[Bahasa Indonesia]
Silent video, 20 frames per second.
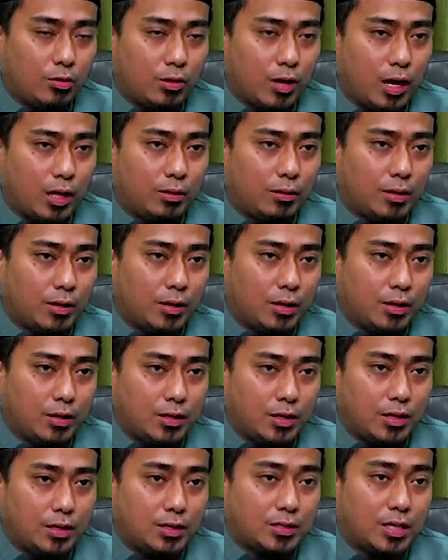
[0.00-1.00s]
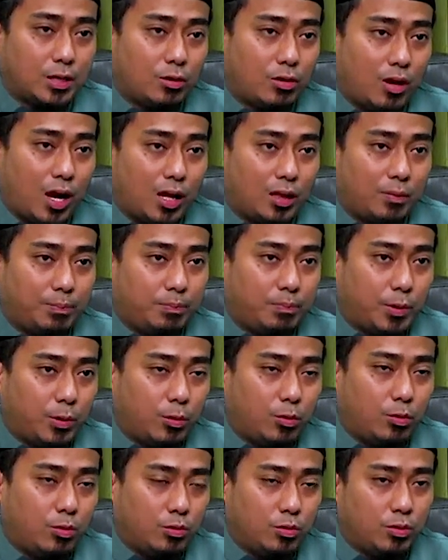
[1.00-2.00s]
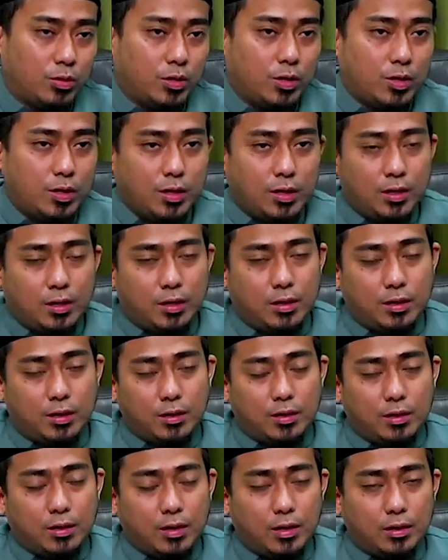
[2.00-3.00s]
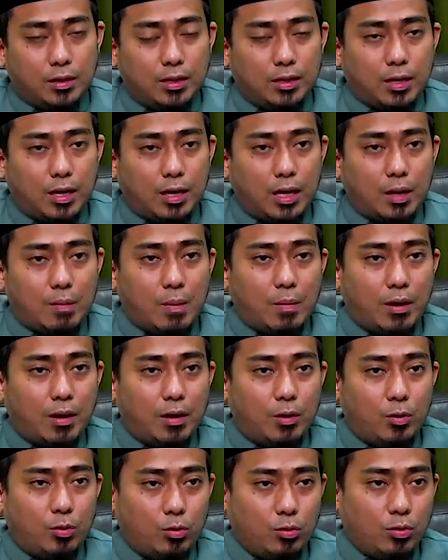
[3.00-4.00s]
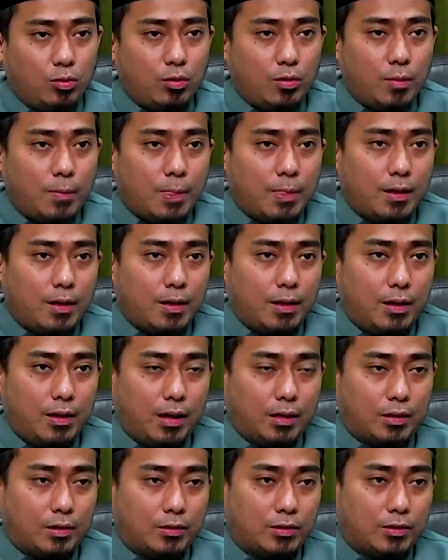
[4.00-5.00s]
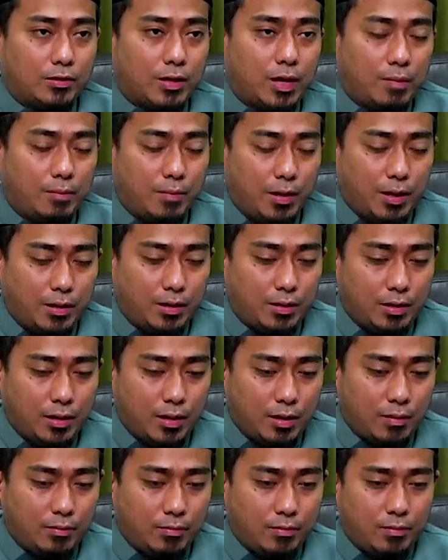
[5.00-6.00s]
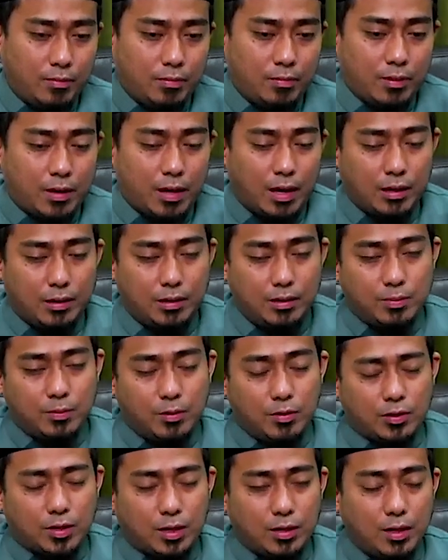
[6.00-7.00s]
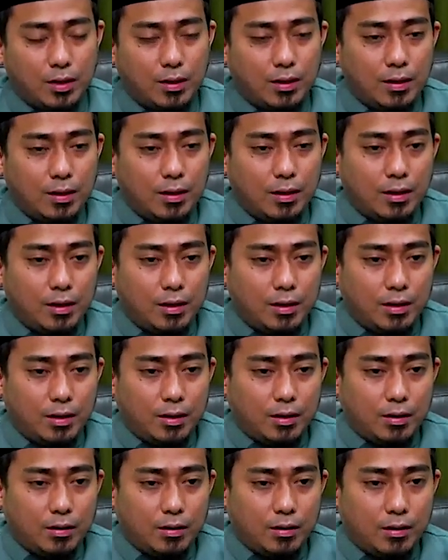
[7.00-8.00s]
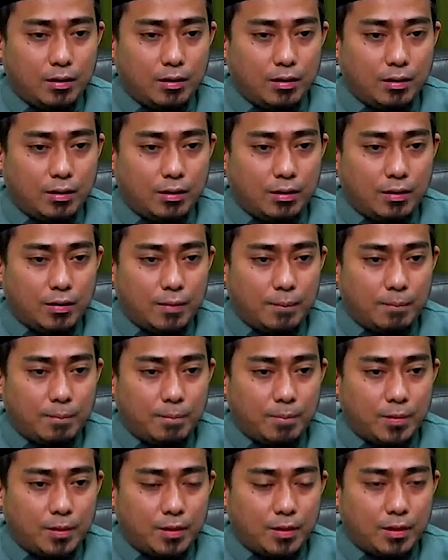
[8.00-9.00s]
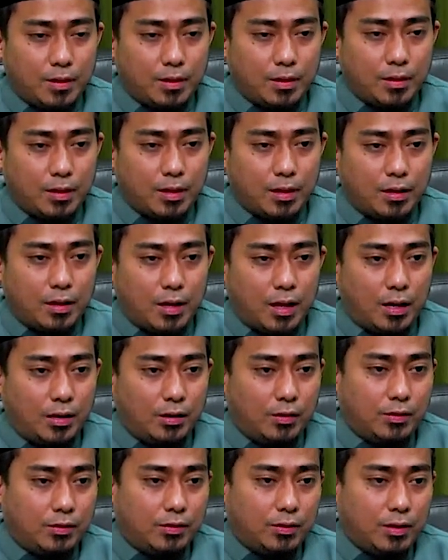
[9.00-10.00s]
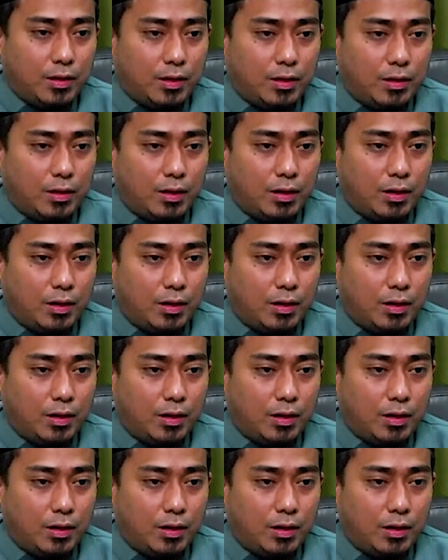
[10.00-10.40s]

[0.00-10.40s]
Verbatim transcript: rakaat e, satu rakaat penuh e, ketika imam ruku ya kata Rasulullah SAW, ya dalam hadis bahwasanya eh, Eh, ada hadis ya